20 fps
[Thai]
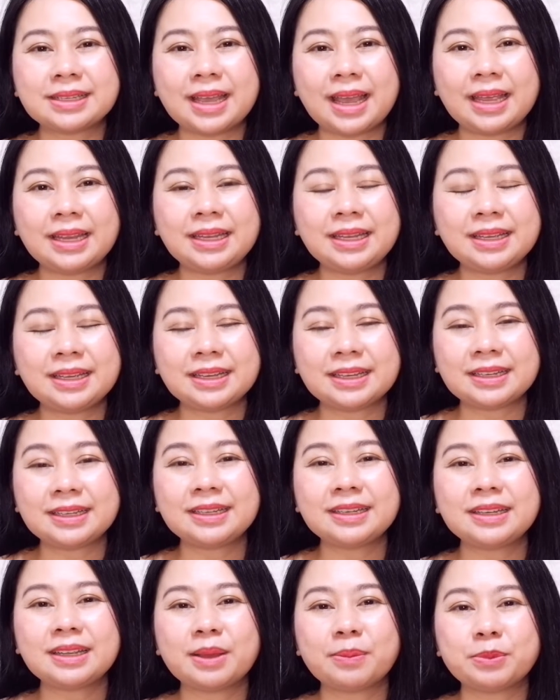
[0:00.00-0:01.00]
รใช้ที่เกิด
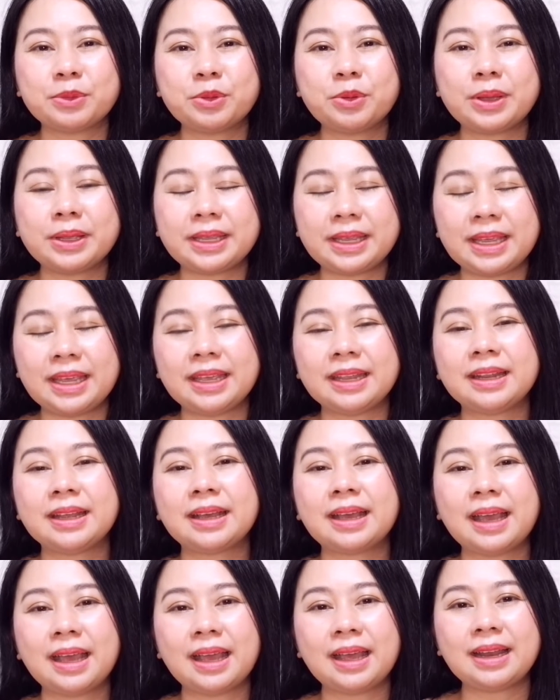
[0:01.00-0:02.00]
ขึ้นกับตัวเก๋
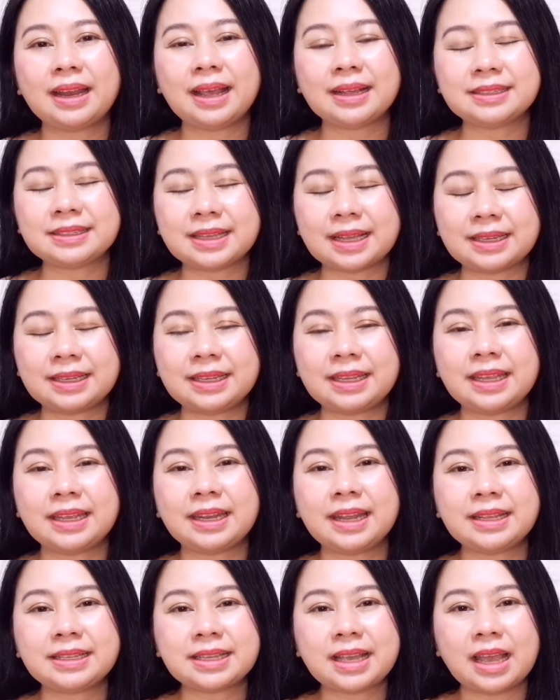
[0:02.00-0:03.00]
นะคะ หลังจากที่เก๋
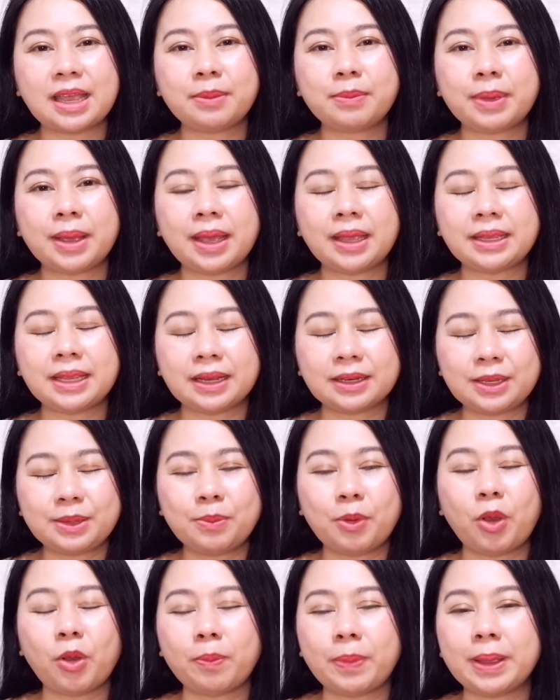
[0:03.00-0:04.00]
ได้ใช้มาอย่างที่
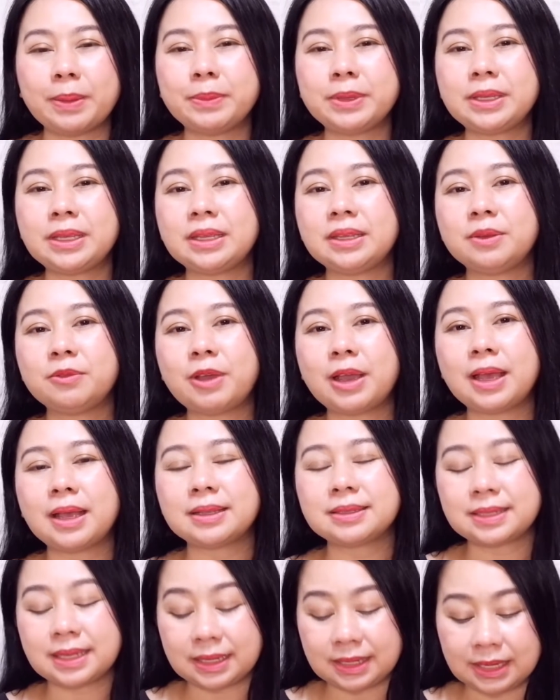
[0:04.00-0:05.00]
บอกไปเมื่อกี้ว่า
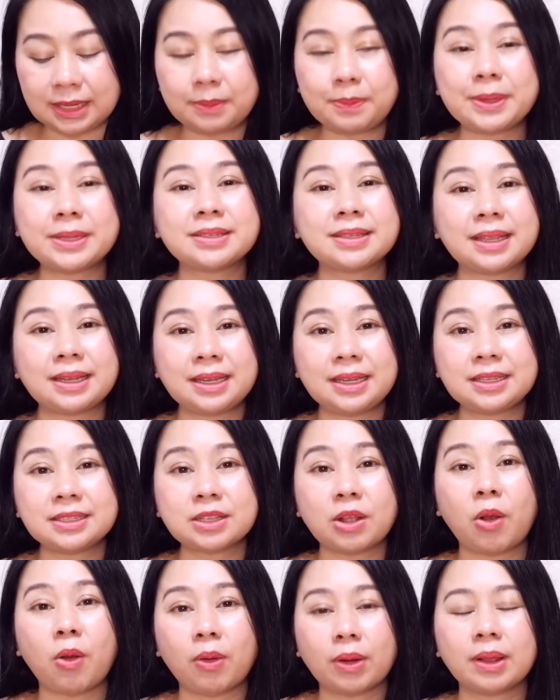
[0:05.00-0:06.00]
เซตนี้เป็นเซตที่
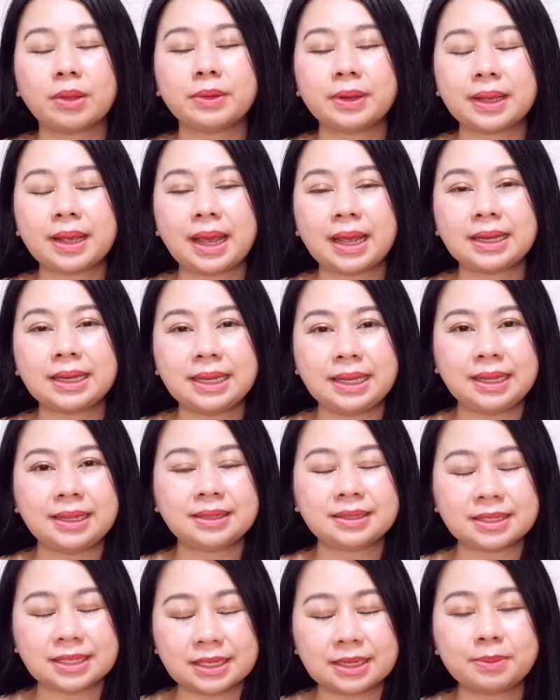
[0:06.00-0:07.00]
2 แล้วนะคะ ที่
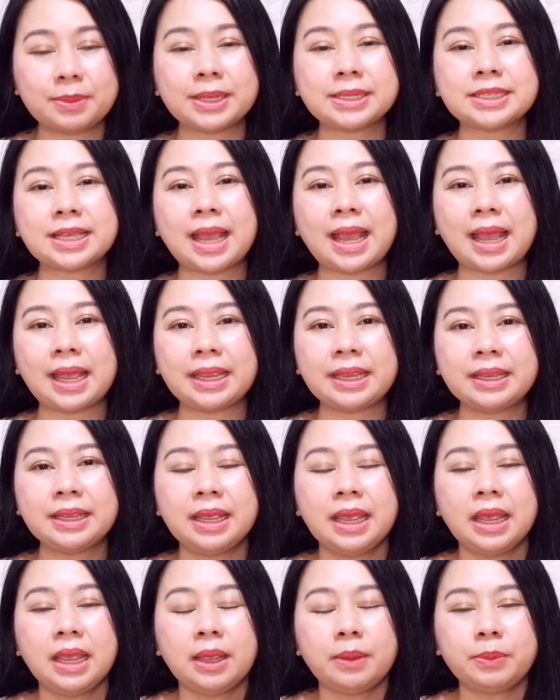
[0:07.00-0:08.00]
ซื้อมาใช้
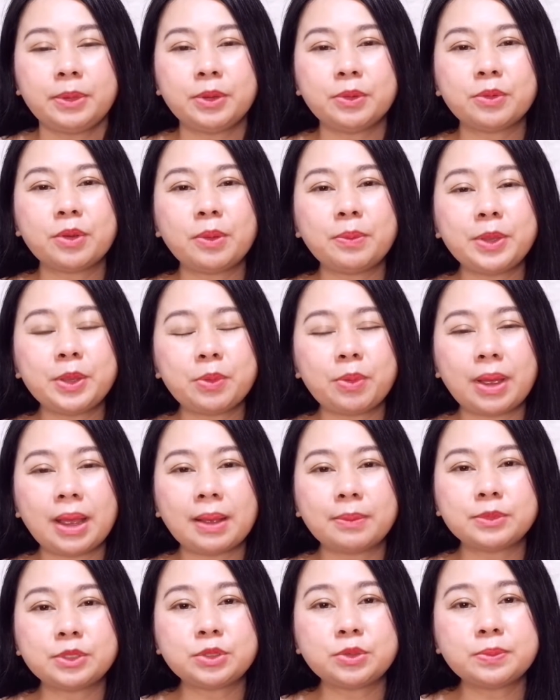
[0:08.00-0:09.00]
ผิวก็มีควา
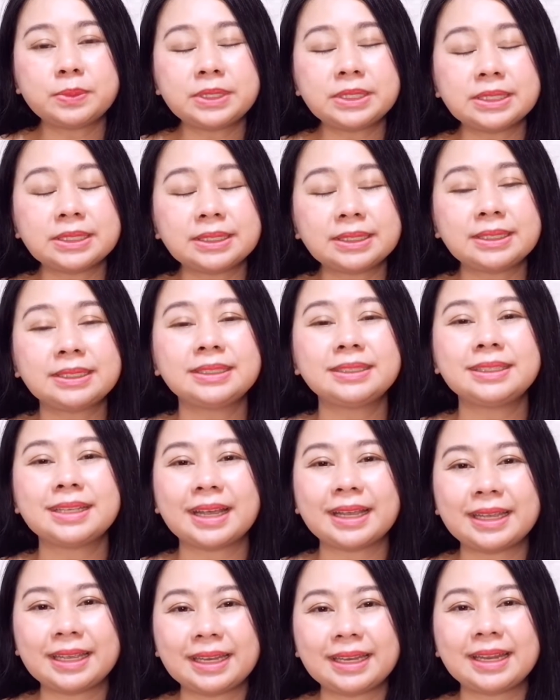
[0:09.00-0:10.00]
มชุ่มชื้นขึ้นอ
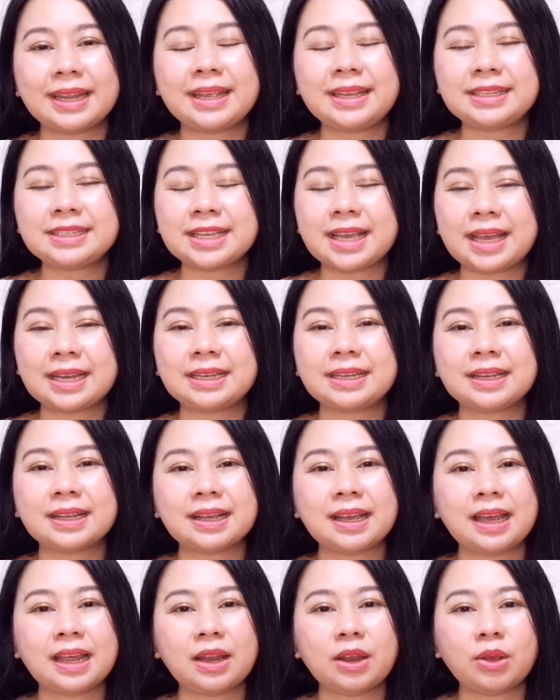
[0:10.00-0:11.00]
ย่างเห็นได้ชัด
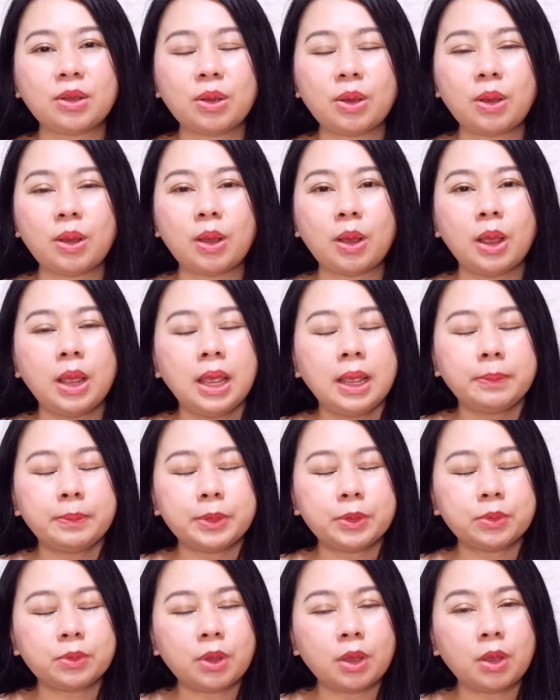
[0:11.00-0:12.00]
นะคะ แล้วก็
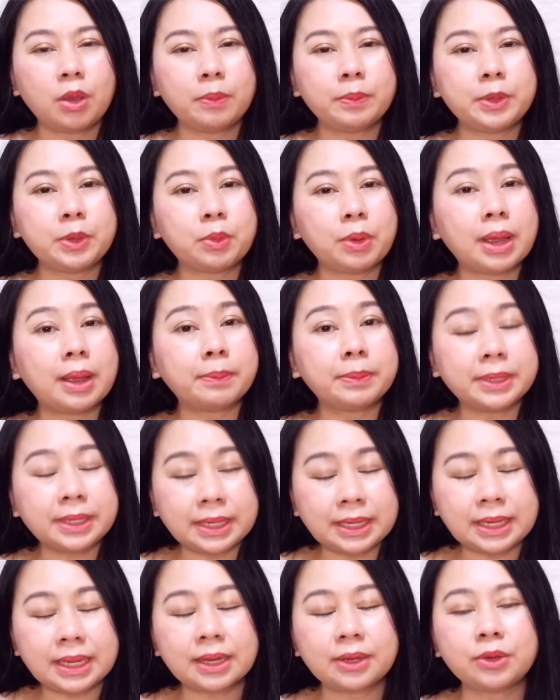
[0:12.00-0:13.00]
ผิวก็มีความ
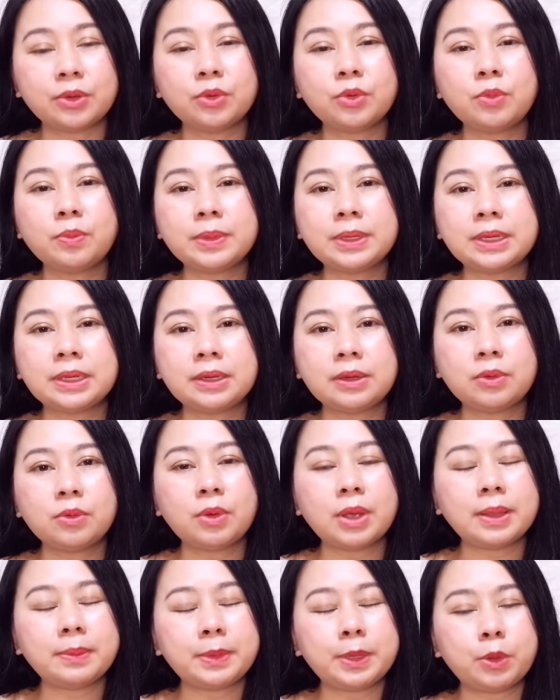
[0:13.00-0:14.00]
เนียนนุ่มขึ้น
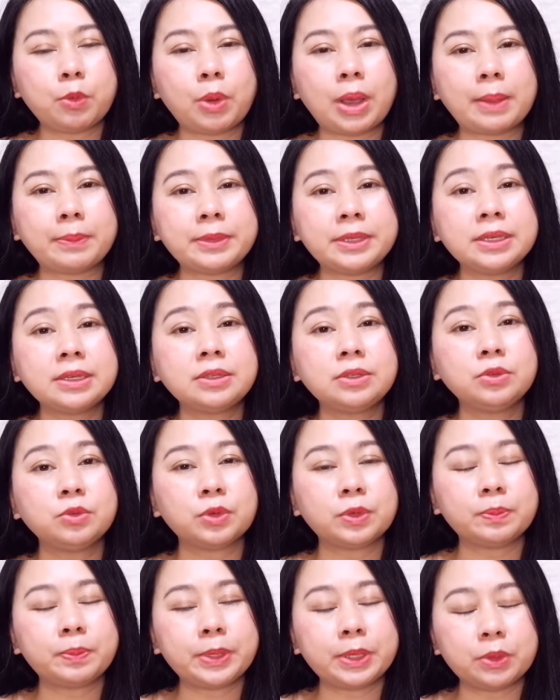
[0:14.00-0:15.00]
ด้วย มีความยืดห
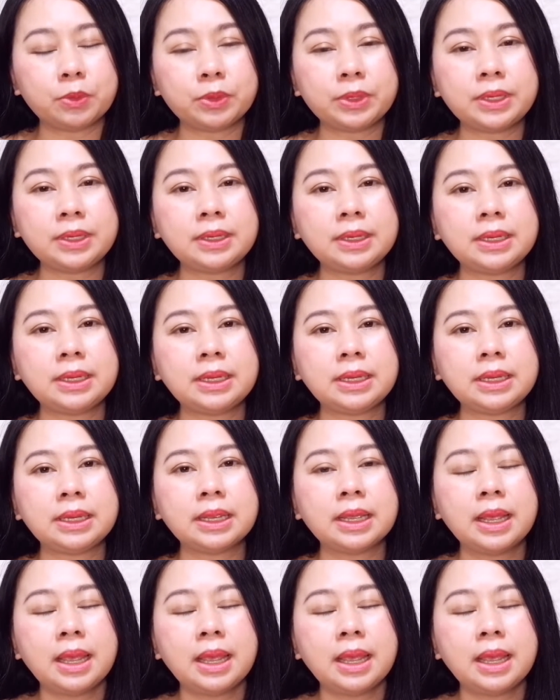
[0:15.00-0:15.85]
ยุ่นผิวที่ดี